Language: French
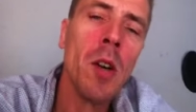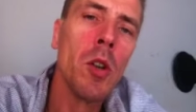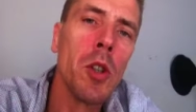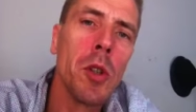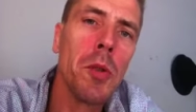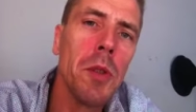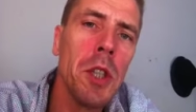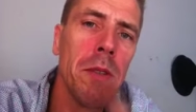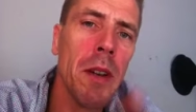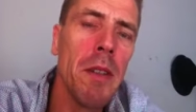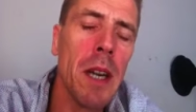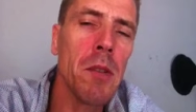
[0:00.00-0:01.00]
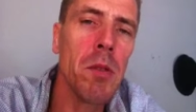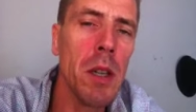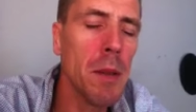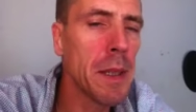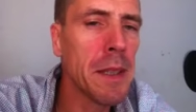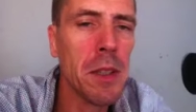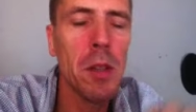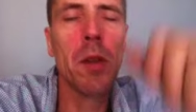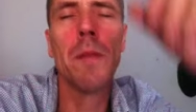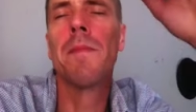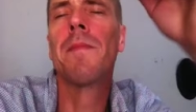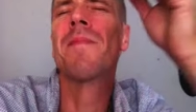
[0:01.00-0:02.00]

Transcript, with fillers: Aujourd'hui, je viens vers toi parce que,